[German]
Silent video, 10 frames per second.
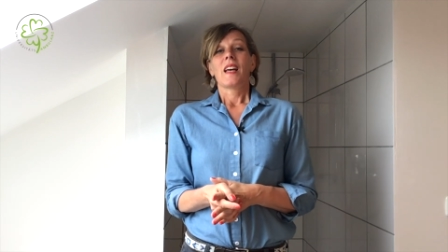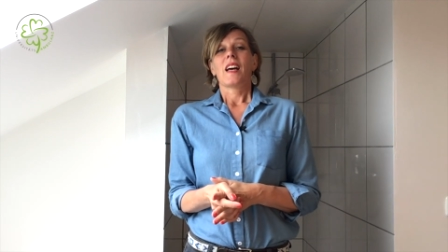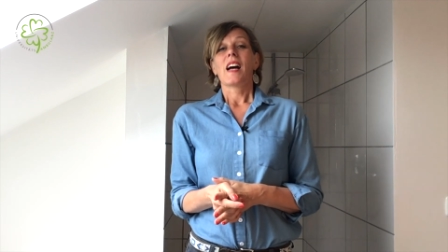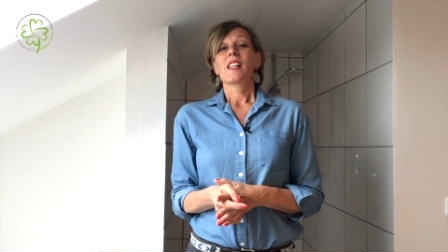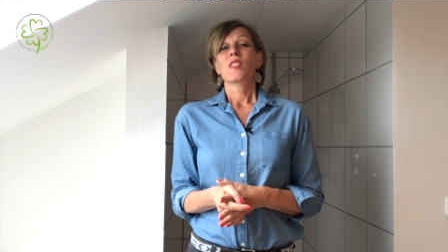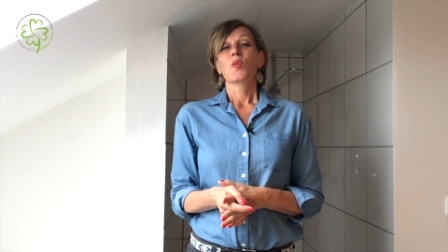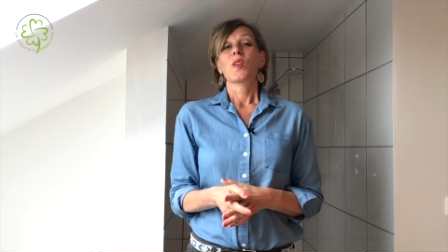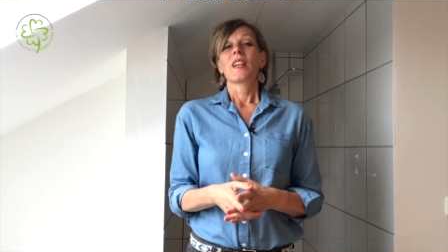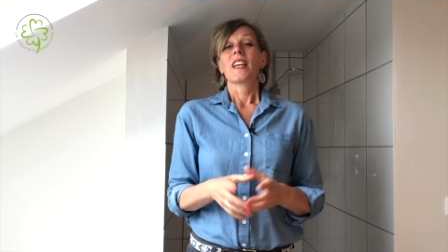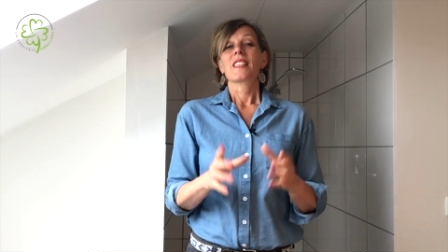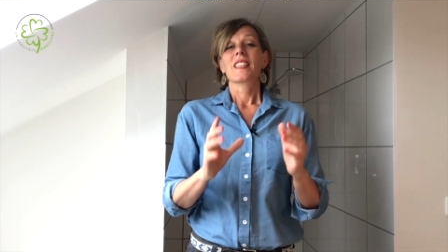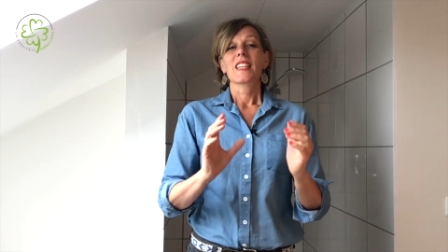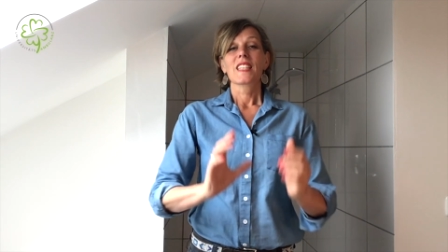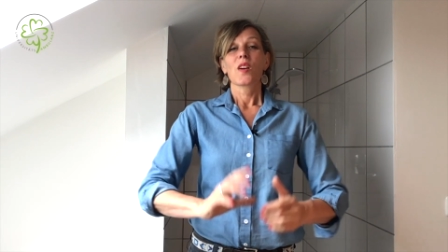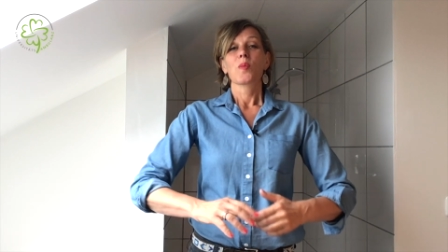Also es
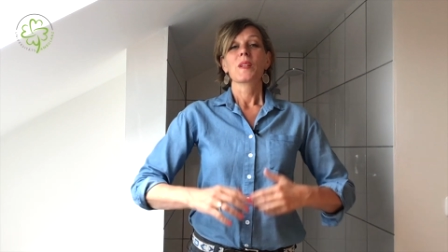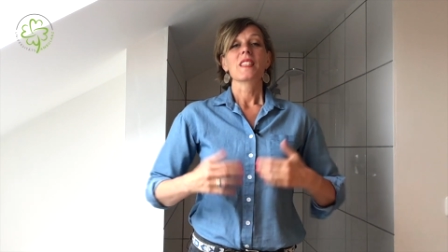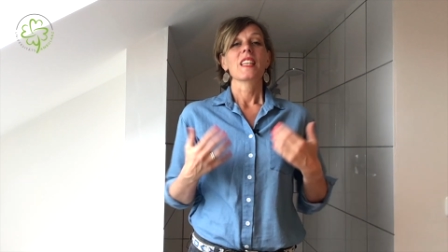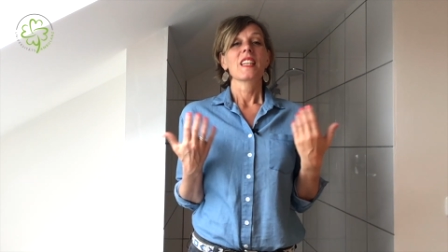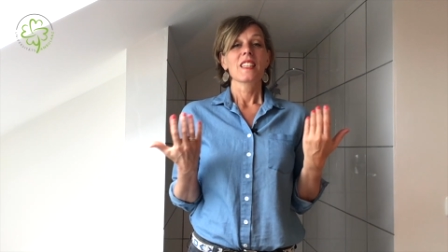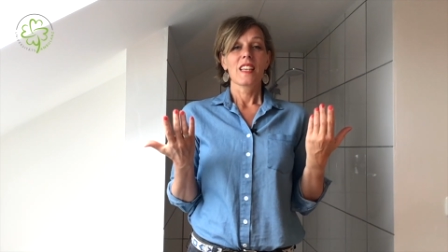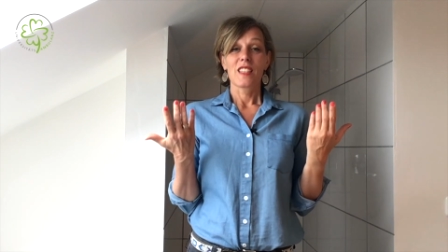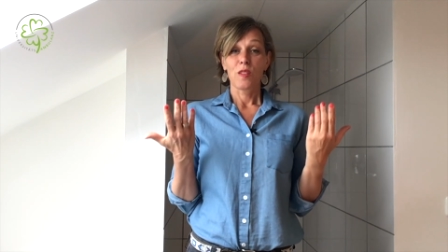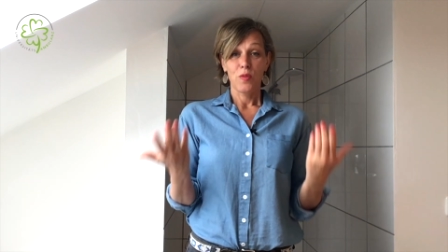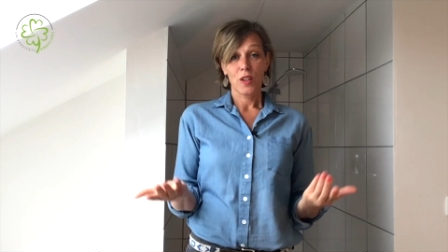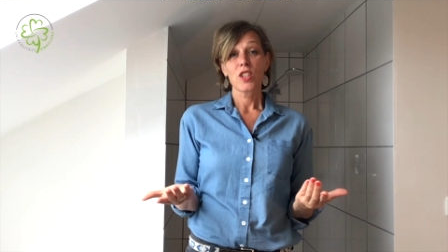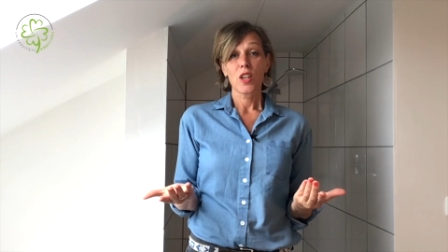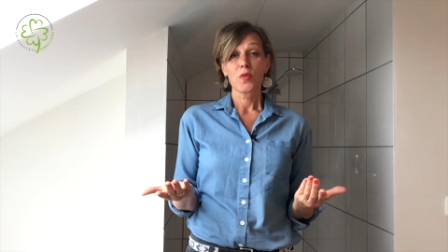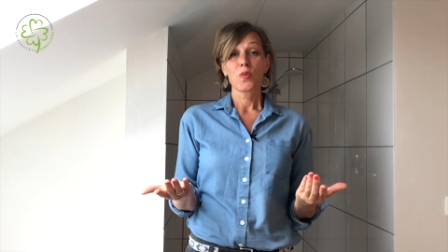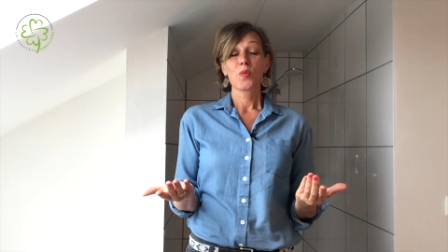geht darum, dass Sie hinterher sich
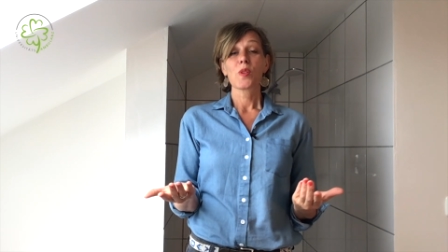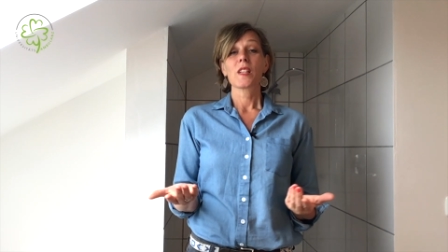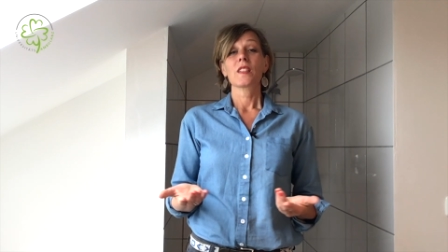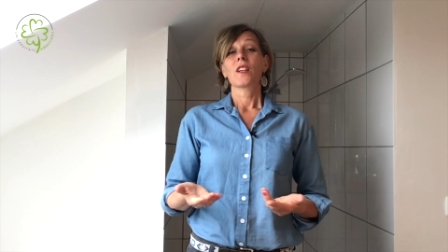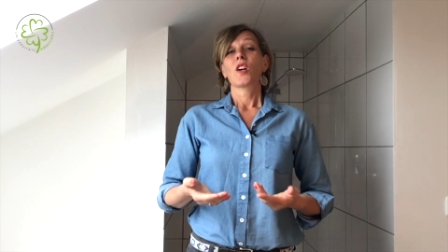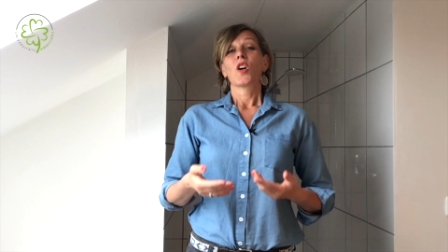frischer fühlen